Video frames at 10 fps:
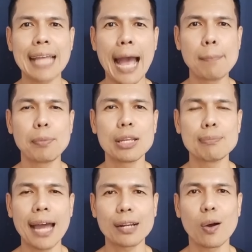ตามปริ
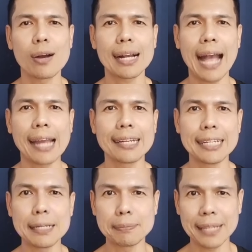มาณของการ
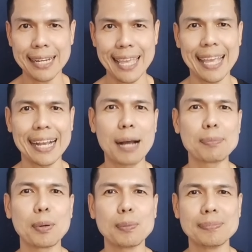ดื่มนั่นเองครั
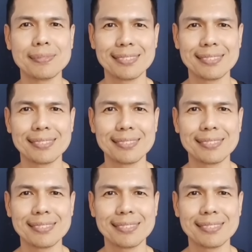บผม